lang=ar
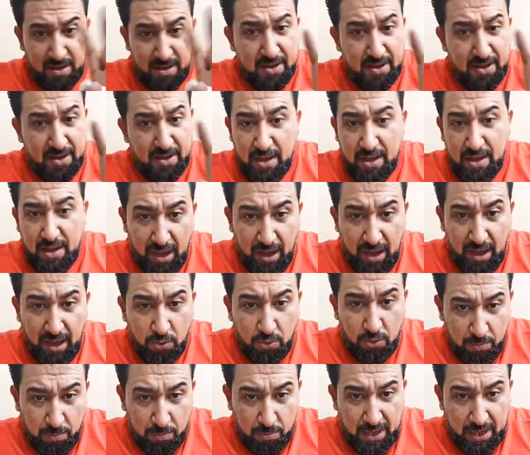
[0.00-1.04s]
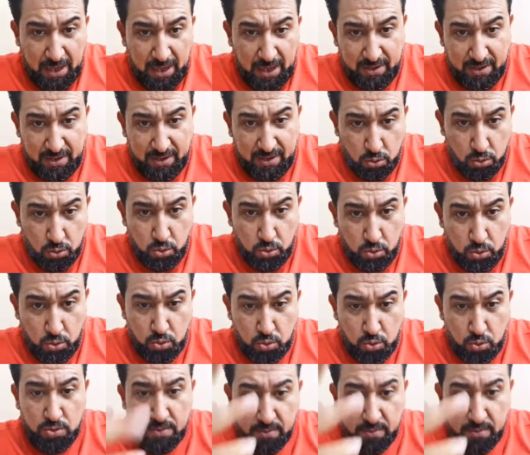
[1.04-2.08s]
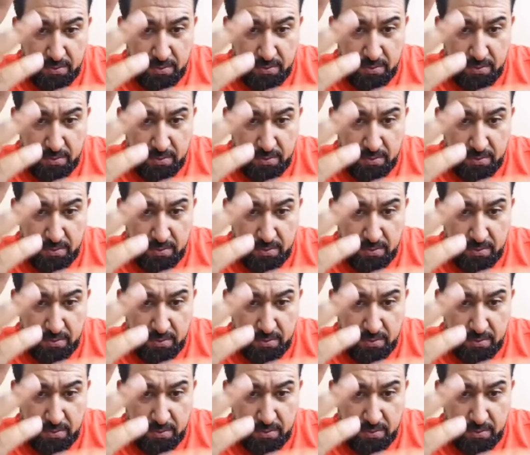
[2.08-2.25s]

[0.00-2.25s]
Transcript: بيه اخوكم هياته زوزو